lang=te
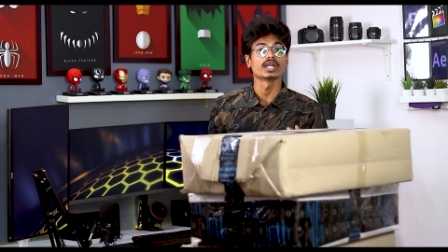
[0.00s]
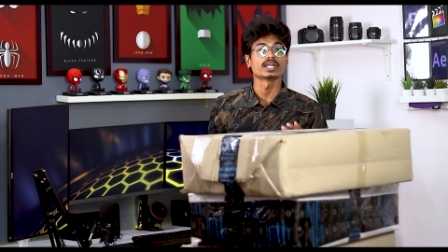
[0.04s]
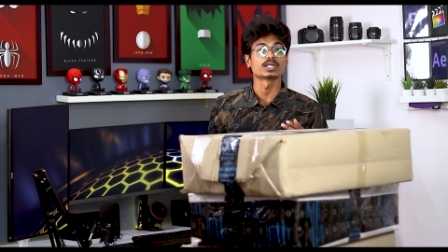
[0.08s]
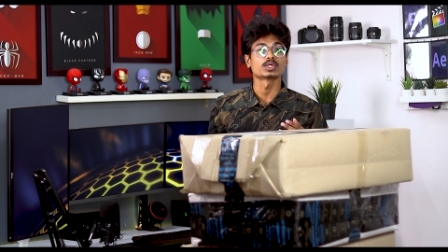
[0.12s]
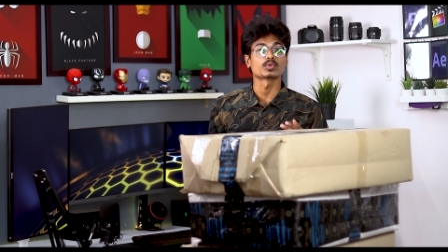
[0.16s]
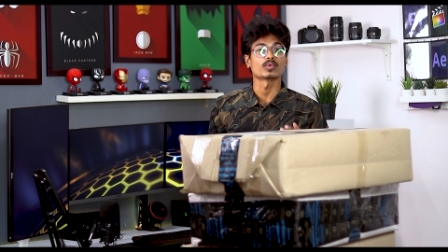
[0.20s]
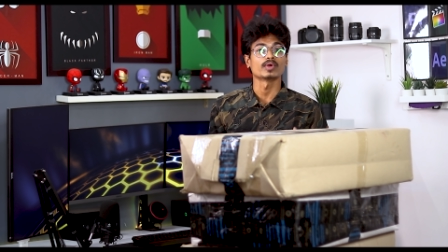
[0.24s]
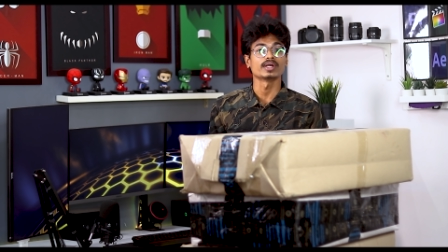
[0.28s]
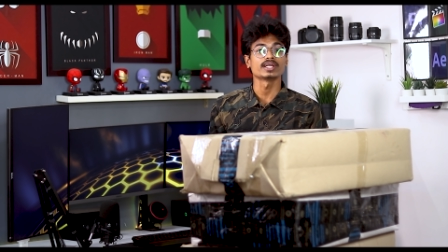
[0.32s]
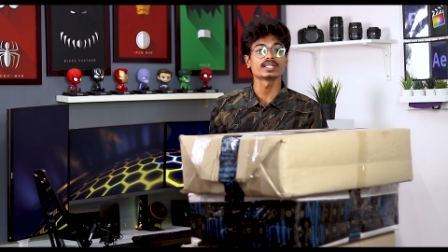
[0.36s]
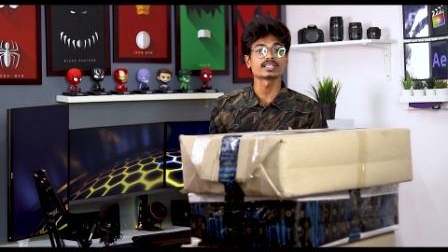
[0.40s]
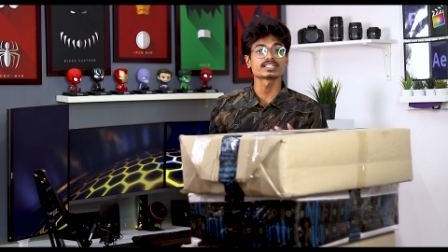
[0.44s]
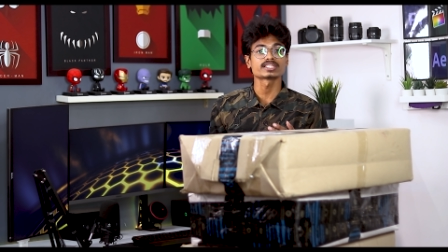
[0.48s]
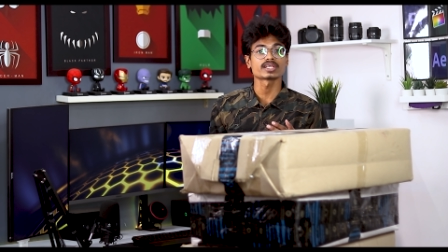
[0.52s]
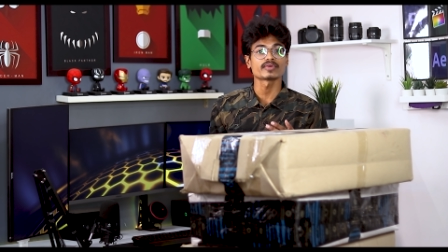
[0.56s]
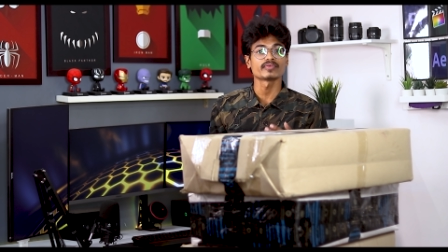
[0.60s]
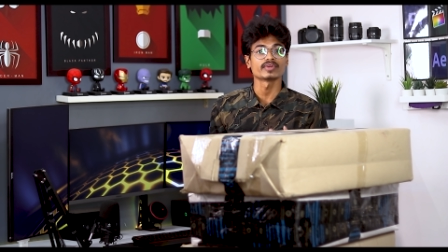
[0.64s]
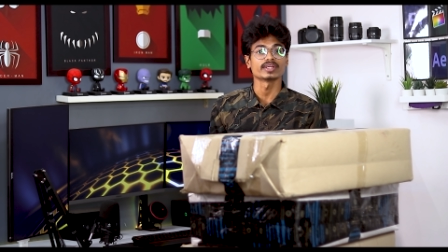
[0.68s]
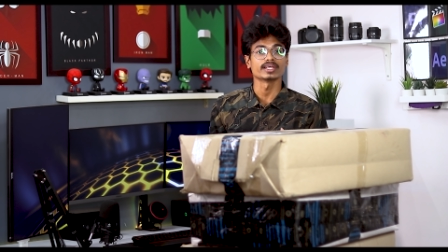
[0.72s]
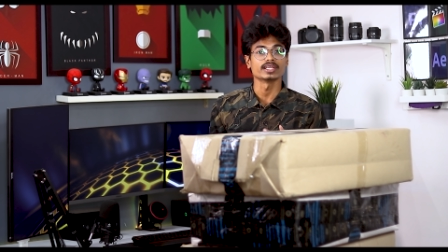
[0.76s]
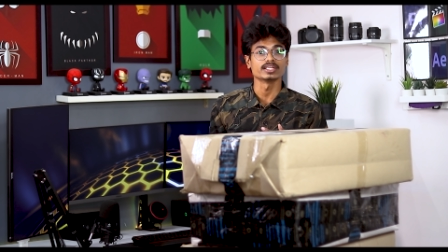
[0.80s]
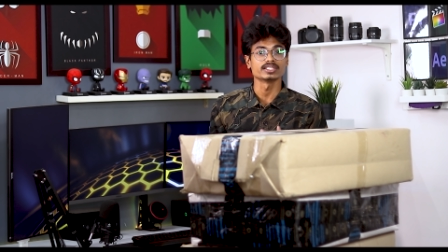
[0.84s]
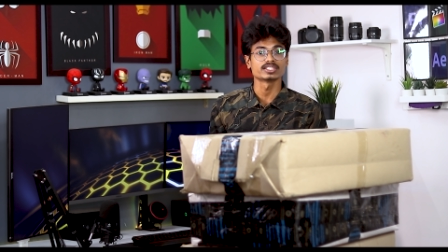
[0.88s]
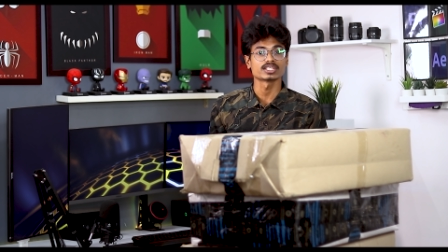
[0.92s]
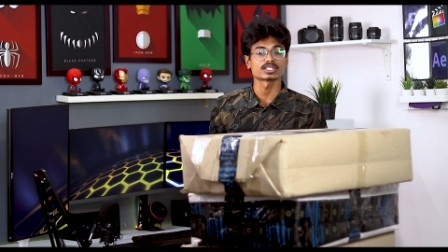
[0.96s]
ట్వంటీ సెవెన్
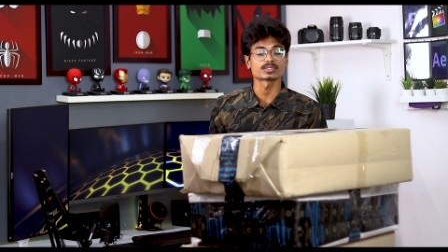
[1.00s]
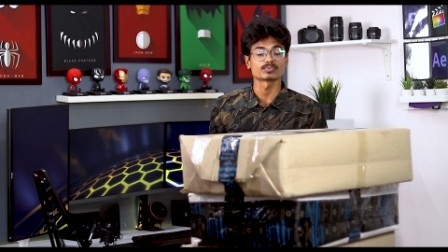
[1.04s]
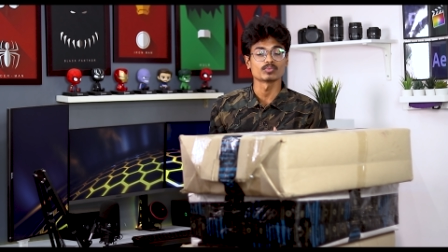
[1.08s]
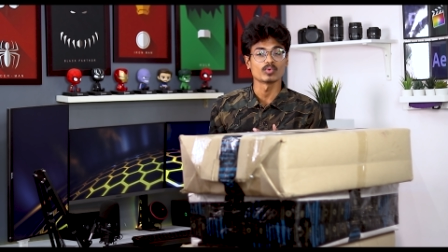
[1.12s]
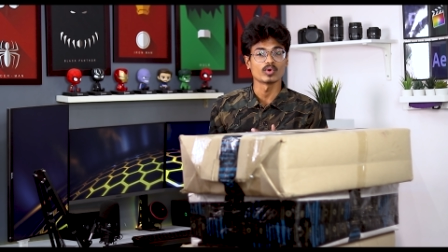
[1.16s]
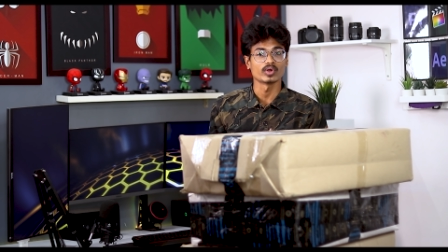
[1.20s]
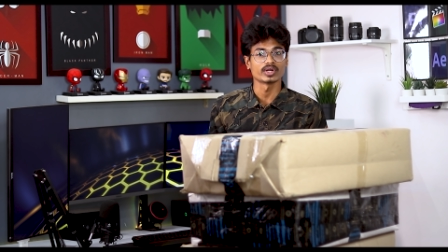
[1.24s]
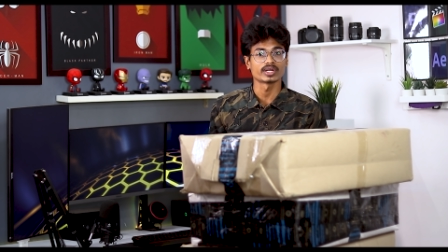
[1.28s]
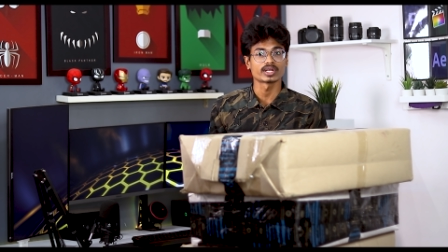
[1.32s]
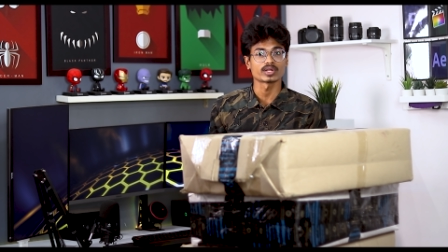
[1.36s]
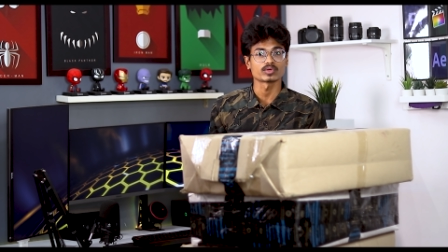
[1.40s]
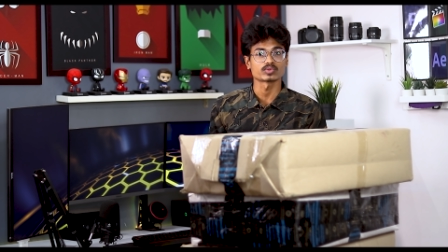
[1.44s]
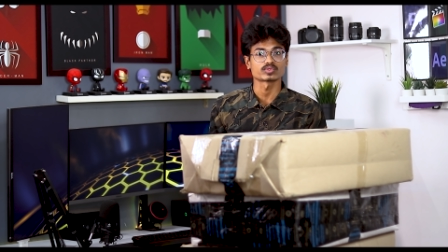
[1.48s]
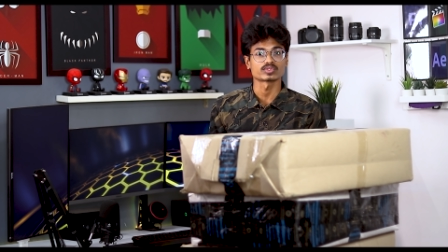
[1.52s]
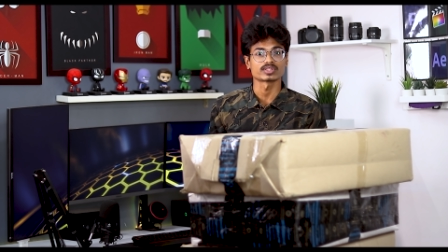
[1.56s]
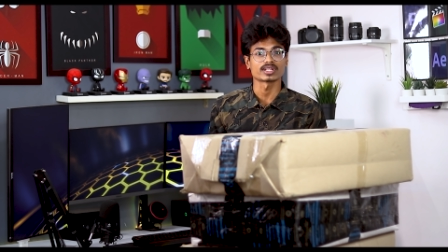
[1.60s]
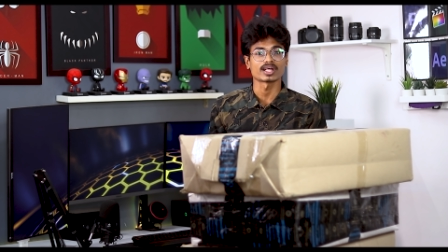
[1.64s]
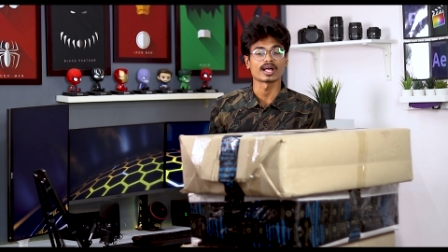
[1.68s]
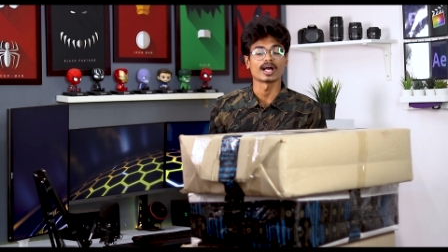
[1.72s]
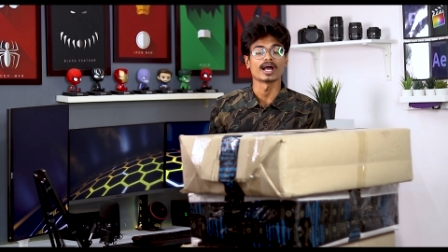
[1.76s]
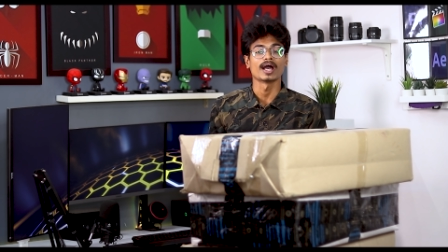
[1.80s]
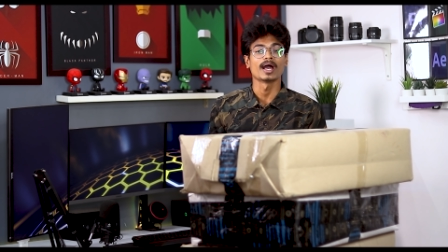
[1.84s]
ఇంచెస్ మానిటర్ వస్తున్న